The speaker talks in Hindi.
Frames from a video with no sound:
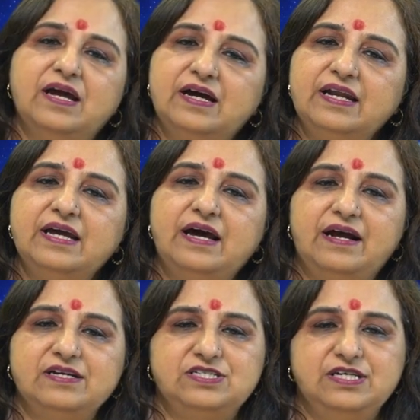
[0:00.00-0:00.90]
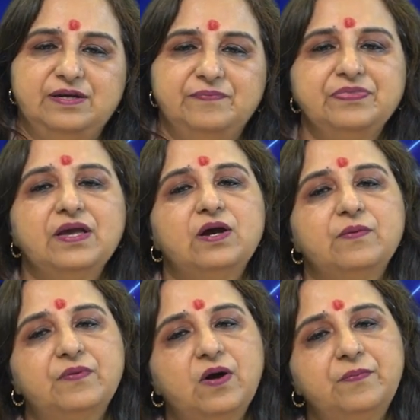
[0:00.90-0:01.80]
कन्या राशि
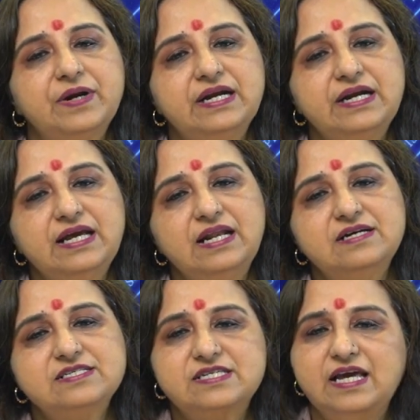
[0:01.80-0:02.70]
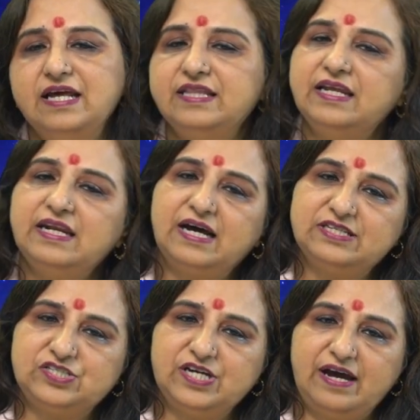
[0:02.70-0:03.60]
प्रॉपर्टी डीलर्स के लिए दिन
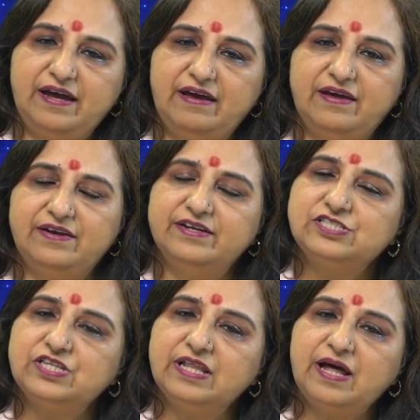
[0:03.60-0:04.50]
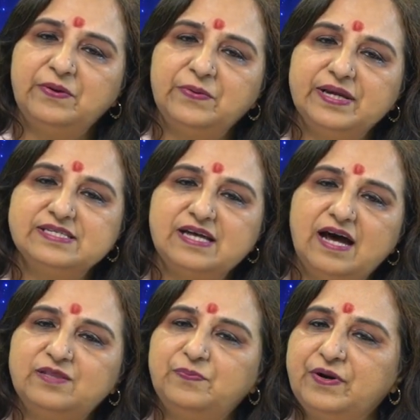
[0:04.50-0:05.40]
अच्छा है रिश्तेदारों के
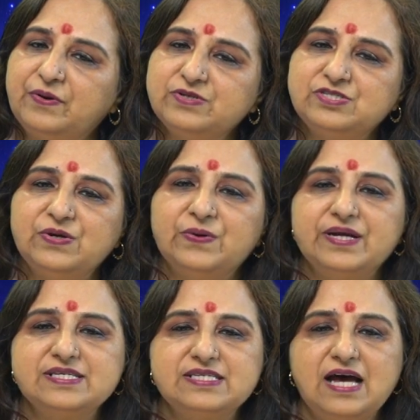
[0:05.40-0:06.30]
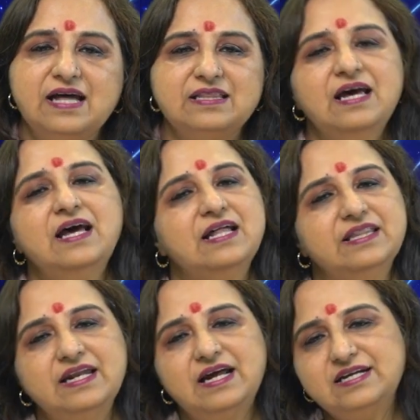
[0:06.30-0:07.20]
साथ पड़ोसियों के साथ
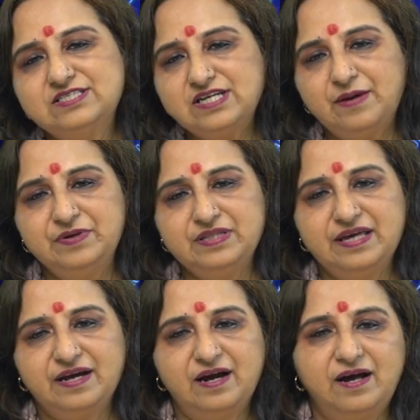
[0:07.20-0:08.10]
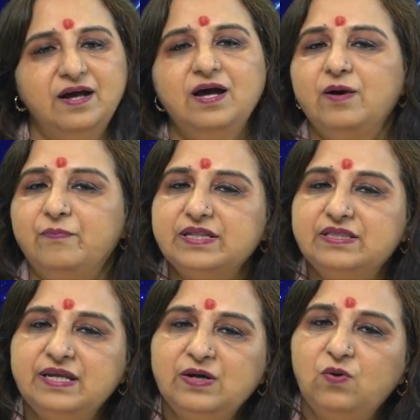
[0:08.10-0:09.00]
दिन अच्छा बीतेगा
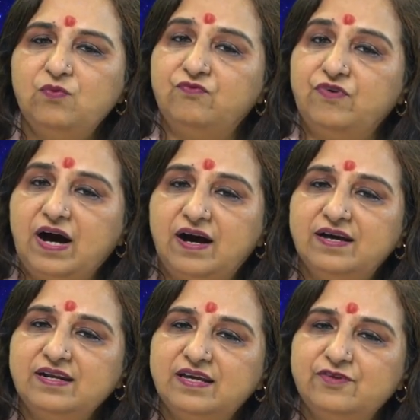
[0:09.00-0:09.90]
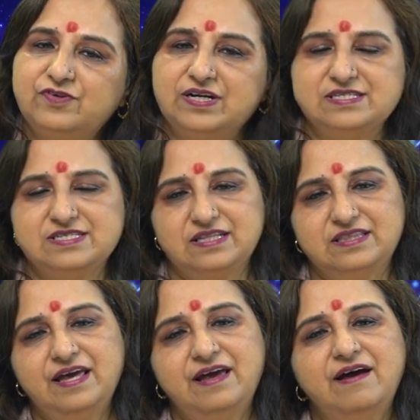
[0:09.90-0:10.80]
पत्नी को वाहन गिफ्ट कर
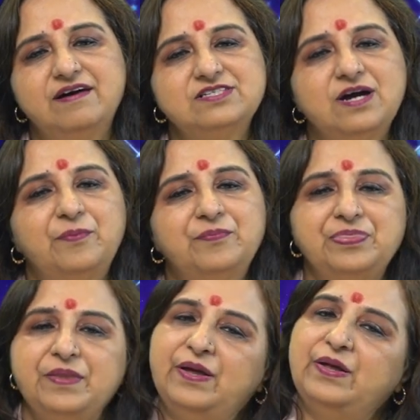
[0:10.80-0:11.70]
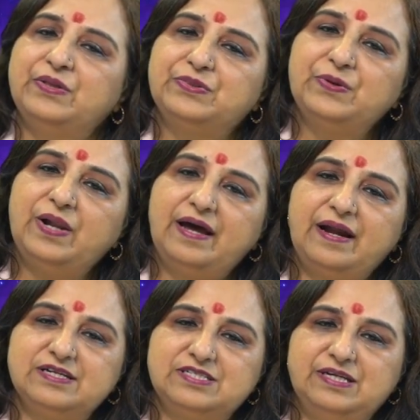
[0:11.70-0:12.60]
सकते हैं आज आप तुला
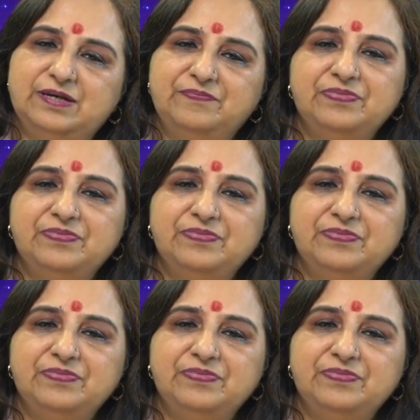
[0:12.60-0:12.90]
राशि